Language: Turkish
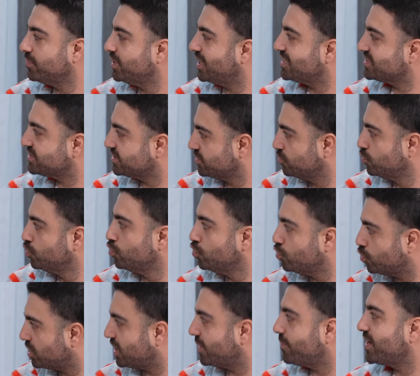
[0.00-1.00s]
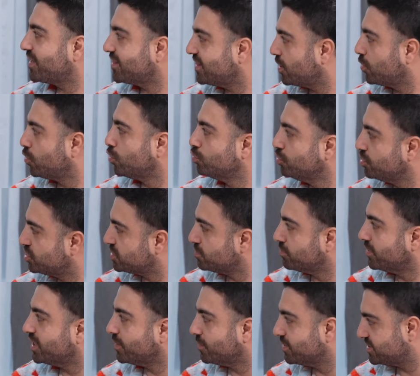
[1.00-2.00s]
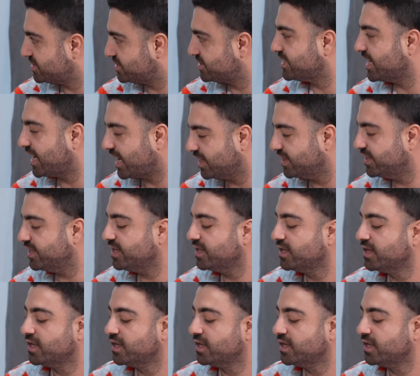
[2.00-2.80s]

Biraz günlük yemekler olduğu için bana basit Anladım, geldi. anladım.